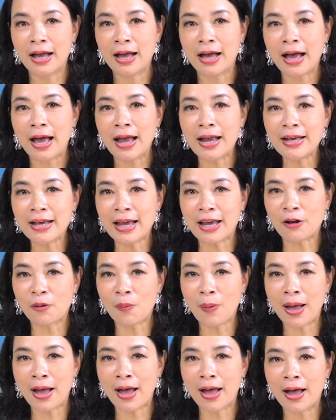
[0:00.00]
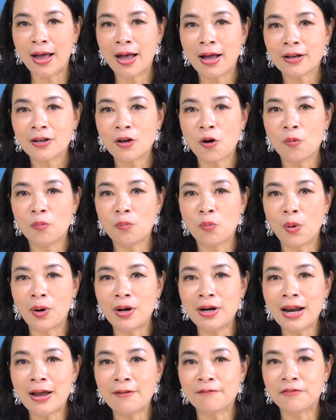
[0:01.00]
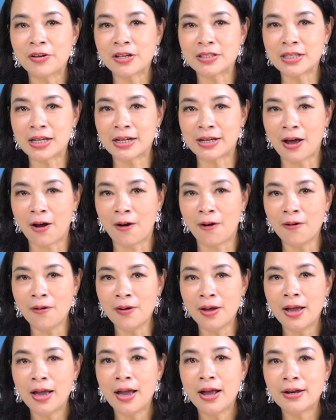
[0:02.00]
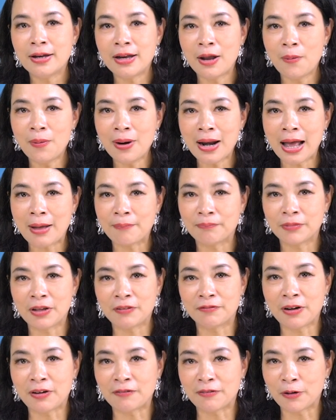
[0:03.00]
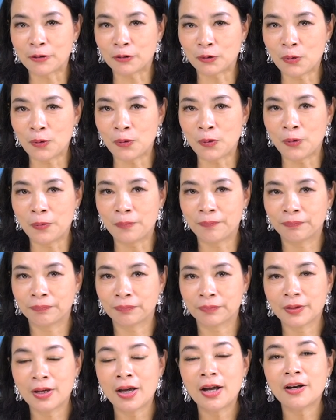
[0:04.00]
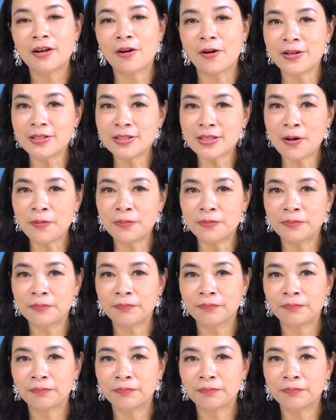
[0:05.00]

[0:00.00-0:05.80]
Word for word: hai ngày qua cậu muốn làm việc gì đó, nếu làm thì phải vào tù. Nói xong,